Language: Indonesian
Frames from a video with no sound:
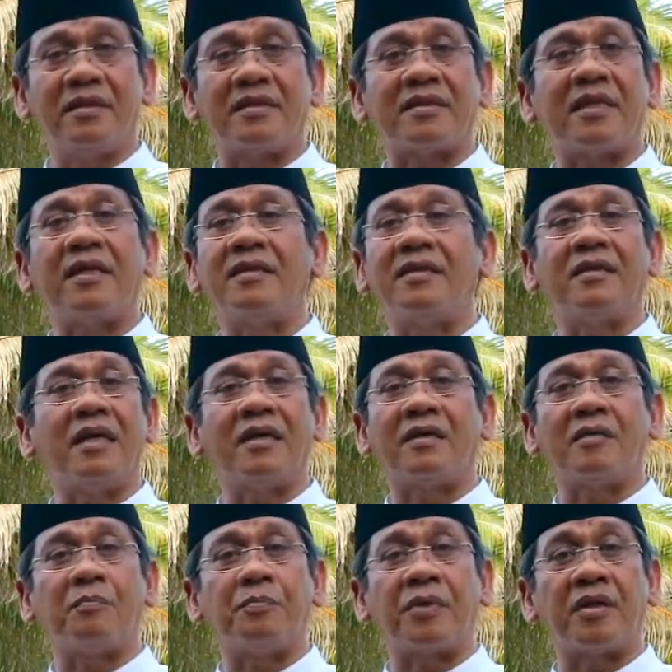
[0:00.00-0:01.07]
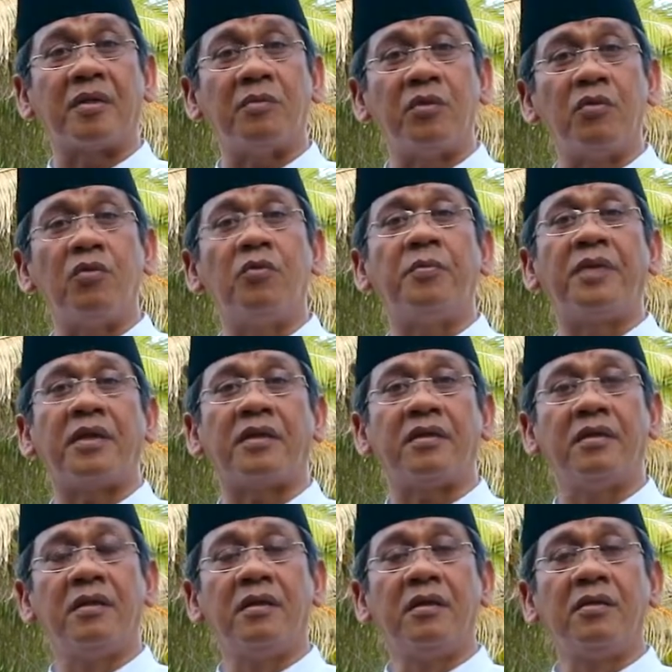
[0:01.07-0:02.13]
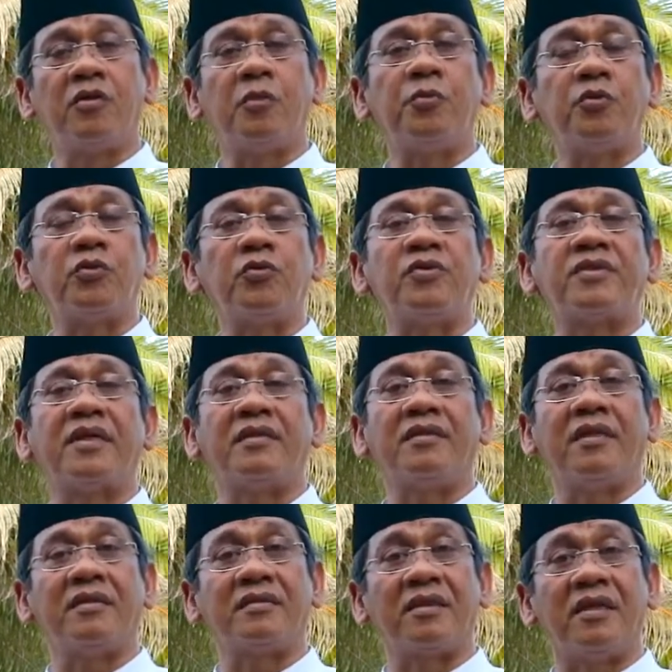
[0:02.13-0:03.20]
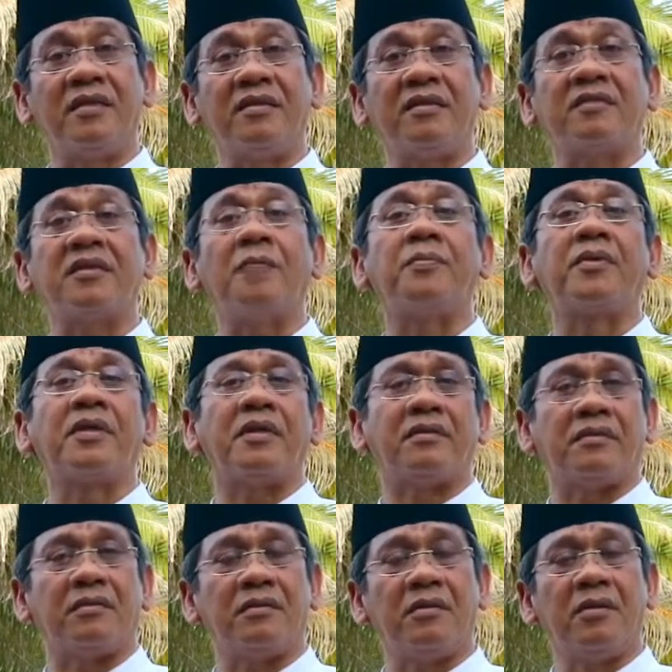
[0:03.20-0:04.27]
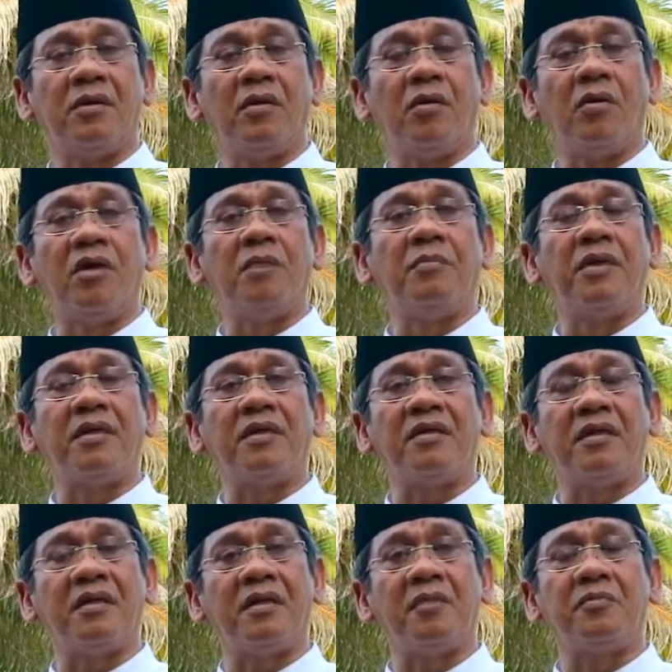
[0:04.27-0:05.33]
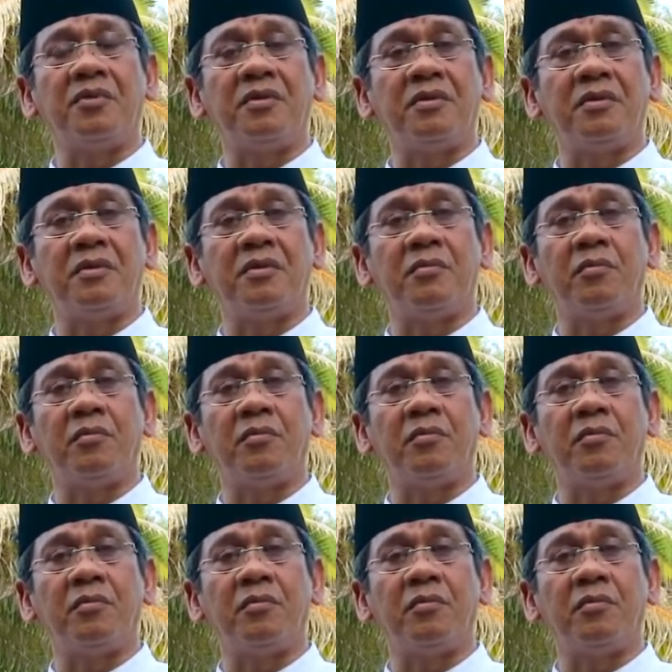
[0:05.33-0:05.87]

saya tidak akan pernah mengubah keputusan yang telah ditetapkan oleh baginda Nabi